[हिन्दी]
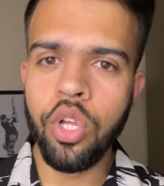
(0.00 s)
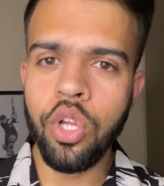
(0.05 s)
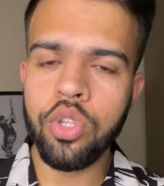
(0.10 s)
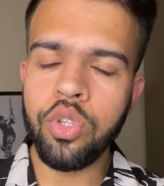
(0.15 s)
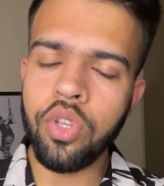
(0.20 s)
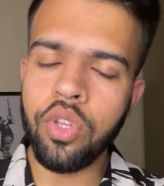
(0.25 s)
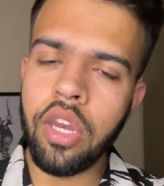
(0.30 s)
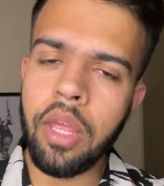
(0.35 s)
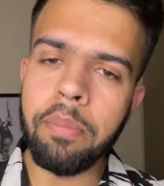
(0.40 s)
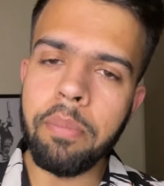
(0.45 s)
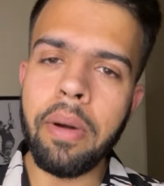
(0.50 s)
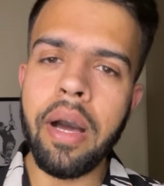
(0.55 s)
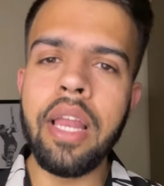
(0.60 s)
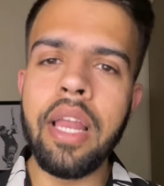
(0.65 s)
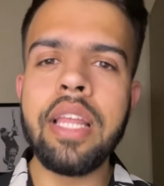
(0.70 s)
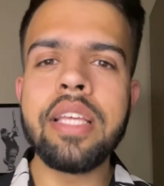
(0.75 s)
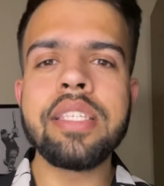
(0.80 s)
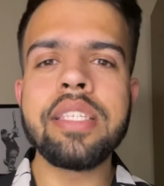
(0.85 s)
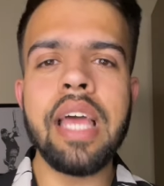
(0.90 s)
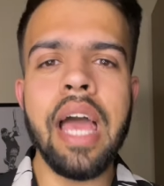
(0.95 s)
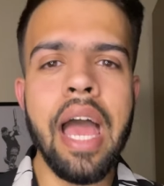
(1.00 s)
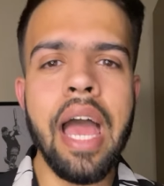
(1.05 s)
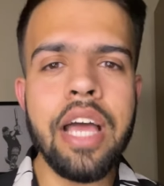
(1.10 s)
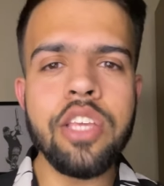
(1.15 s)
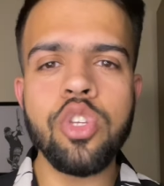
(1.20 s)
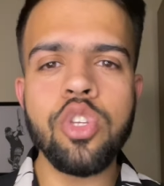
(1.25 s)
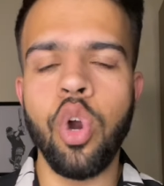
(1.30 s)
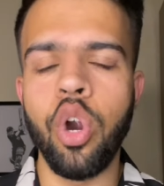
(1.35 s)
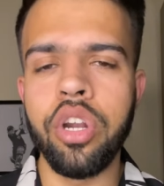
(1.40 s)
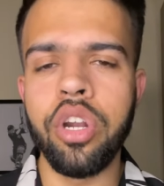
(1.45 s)
तो नेपाल इज
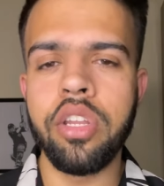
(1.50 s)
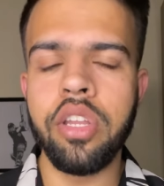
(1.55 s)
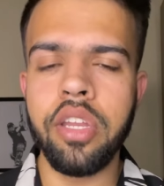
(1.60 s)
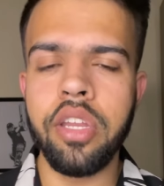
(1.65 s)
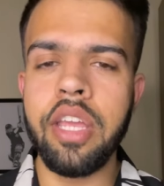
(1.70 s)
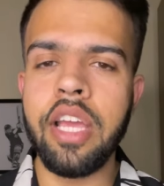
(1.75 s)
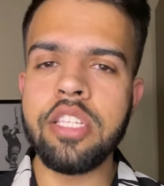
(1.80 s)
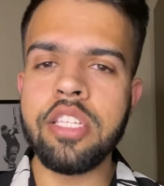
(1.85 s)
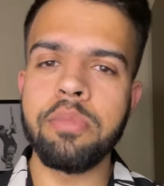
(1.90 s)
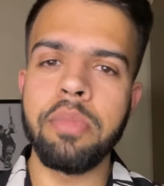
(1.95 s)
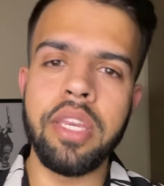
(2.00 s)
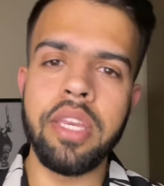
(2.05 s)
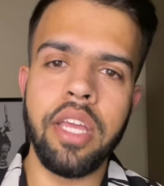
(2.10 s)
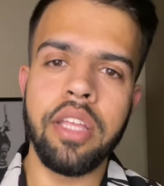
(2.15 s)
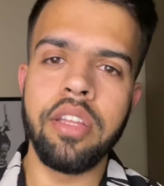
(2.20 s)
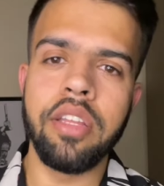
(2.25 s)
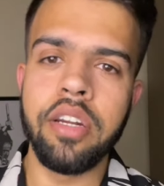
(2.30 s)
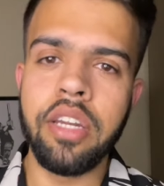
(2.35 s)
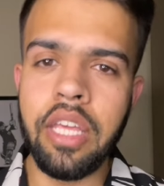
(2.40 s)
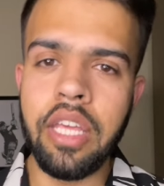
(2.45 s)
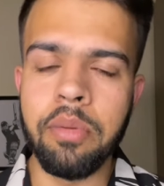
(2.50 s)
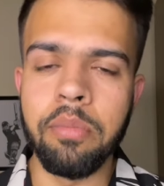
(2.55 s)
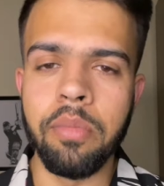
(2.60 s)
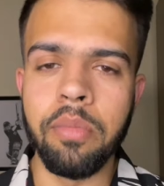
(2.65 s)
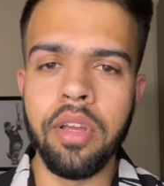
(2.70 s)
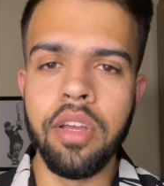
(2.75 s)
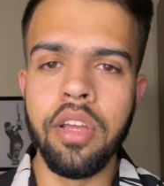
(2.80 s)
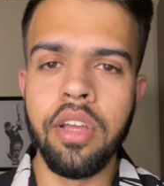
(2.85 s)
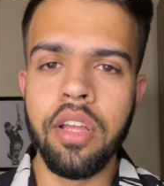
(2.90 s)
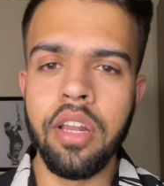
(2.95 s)
एज ऑर्डिनरी एज मेनी अदर टीम
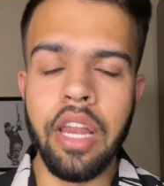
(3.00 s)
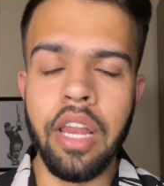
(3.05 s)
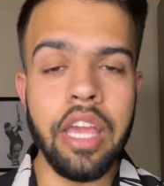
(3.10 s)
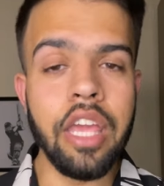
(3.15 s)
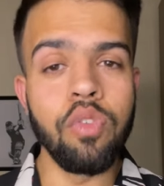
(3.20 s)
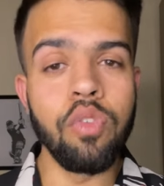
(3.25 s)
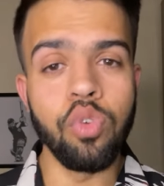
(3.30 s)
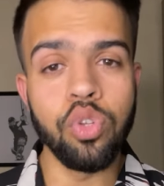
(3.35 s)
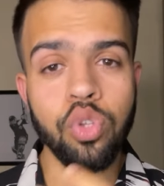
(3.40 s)
लेकिन वो